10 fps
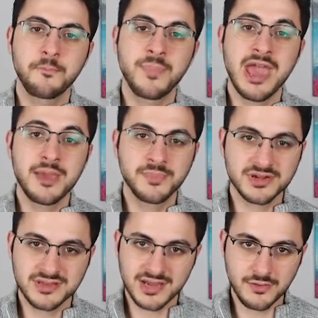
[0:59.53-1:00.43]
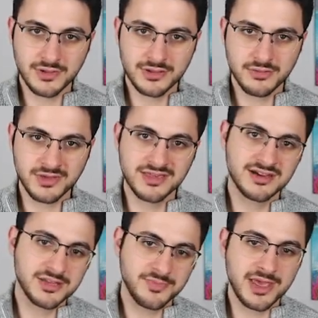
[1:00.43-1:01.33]
Paper towel. Değil mi?
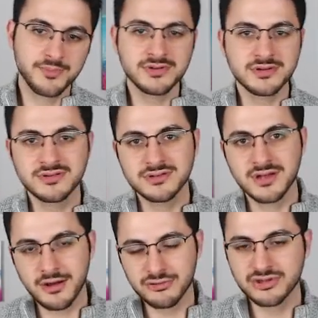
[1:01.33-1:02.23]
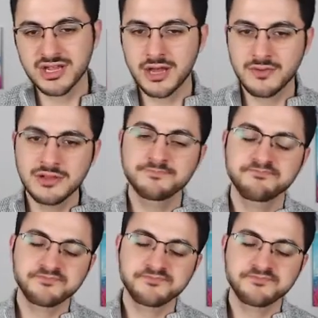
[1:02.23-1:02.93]
Kağıt paper. Havlu towel.